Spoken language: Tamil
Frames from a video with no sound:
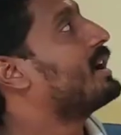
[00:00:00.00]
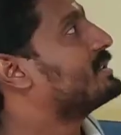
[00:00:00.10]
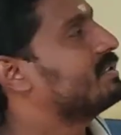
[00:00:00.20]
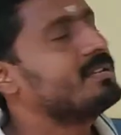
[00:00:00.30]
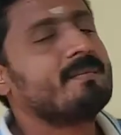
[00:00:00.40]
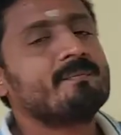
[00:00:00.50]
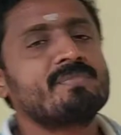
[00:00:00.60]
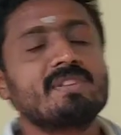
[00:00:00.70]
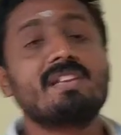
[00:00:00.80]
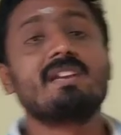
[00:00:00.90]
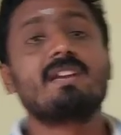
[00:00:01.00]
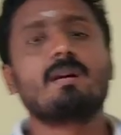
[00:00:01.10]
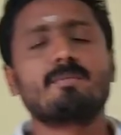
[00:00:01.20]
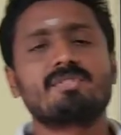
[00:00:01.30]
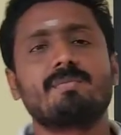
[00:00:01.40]
அது ஏ
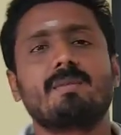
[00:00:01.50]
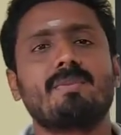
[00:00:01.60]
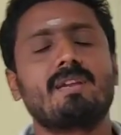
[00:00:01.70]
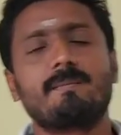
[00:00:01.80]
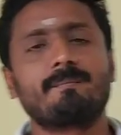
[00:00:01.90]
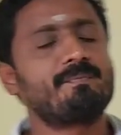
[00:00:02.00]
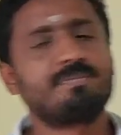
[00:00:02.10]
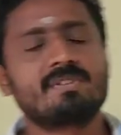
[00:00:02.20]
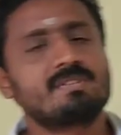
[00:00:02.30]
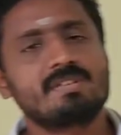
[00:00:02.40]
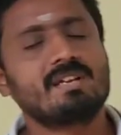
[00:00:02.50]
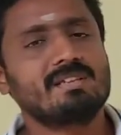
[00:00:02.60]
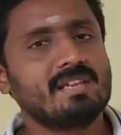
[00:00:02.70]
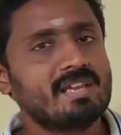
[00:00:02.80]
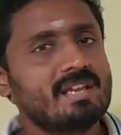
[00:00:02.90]
கேமோஸ்பெர்மி சரியா
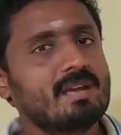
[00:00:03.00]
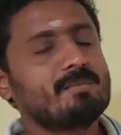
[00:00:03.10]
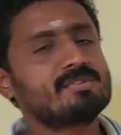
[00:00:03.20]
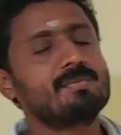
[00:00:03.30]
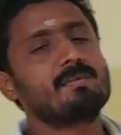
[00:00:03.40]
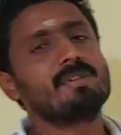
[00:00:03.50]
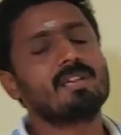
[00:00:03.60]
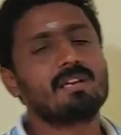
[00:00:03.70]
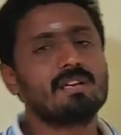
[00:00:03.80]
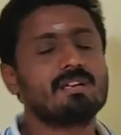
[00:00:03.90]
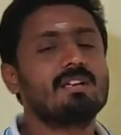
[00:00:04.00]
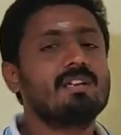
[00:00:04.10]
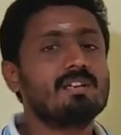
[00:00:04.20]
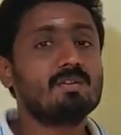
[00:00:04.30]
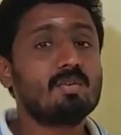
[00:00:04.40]
இந்த ஏ கேமோஸ்பெர்மியில்
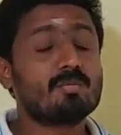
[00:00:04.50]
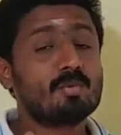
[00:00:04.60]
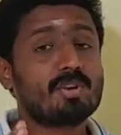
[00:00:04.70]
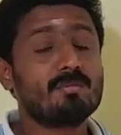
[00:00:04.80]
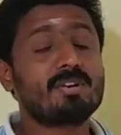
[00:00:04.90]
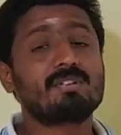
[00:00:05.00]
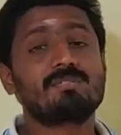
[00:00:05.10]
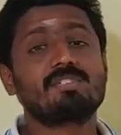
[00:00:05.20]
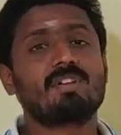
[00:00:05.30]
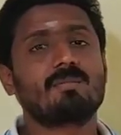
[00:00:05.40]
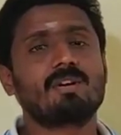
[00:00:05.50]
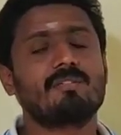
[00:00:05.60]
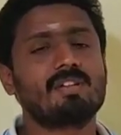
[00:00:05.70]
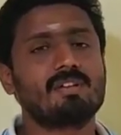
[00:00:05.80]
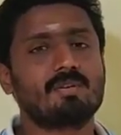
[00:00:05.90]
இன்னொரு முக்கியமான விஷயம் நாம்
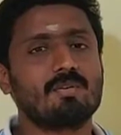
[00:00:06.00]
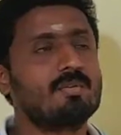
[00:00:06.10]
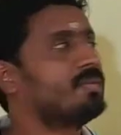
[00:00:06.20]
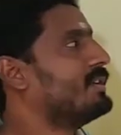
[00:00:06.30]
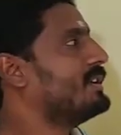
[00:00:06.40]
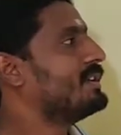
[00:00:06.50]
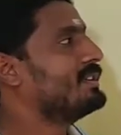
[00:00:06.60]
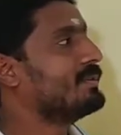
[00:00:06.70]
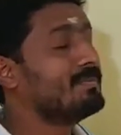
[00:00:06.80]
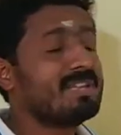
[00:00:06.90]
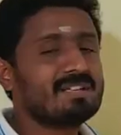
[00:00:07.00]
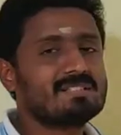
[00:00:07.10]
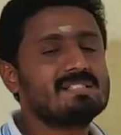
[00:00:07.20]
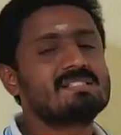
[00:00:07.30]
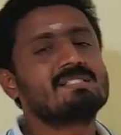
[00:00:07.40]
கவனிக்கணும் இந்த
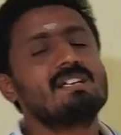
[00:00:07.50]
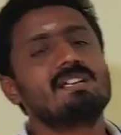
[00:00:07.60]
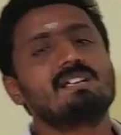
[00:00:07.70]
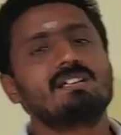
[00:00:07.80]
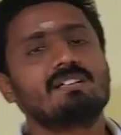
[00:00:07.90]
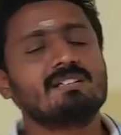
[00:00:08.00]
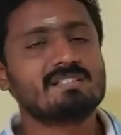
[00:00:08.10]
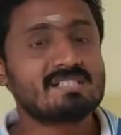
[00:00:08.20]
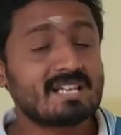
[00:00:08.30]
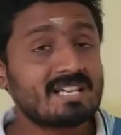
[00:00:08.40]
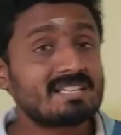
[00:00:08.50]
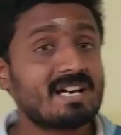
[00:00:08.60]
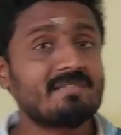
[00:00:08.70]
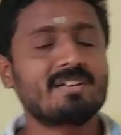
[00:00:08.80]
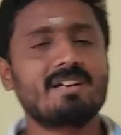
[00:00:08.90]
மியாசிஸ் சில
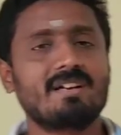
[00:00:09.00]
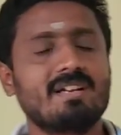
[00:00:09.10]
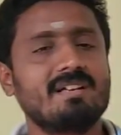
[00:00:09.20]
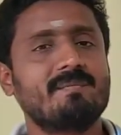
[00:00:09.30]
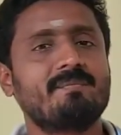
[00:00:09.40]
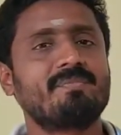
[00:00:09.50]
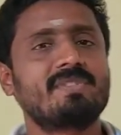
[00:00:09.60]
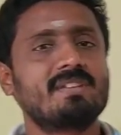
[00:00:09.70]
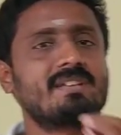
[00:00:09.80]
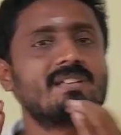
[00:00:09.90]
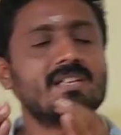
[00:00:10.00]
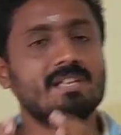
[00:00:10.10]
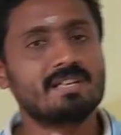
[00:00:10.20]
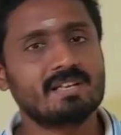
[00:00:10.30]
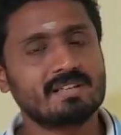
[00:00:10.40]
தாவரங்களில்
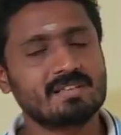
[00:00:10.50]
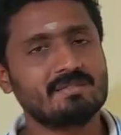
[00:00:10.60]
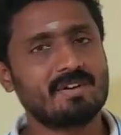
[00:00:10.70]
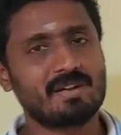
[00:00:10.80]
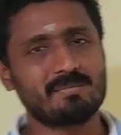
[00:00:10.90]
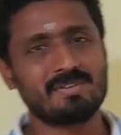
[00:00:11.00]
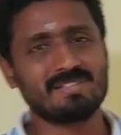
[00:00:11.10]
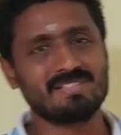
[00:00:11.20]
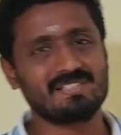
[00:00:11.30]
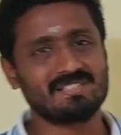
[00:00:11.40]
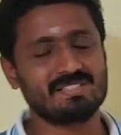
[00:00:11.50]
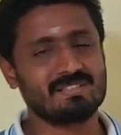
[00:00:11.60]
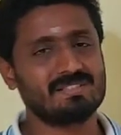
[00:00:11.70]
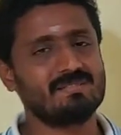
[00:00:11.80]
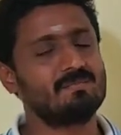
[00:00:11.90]
இருக்கிறதுக்கு வாய்ப்பு இருக்குது
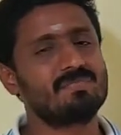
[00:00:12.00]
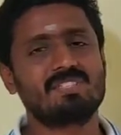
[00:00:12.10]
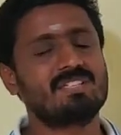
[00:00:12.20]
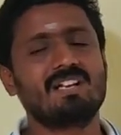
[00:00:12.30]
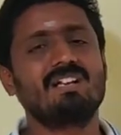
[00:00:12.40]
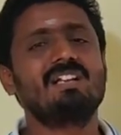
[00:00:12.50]
சரியா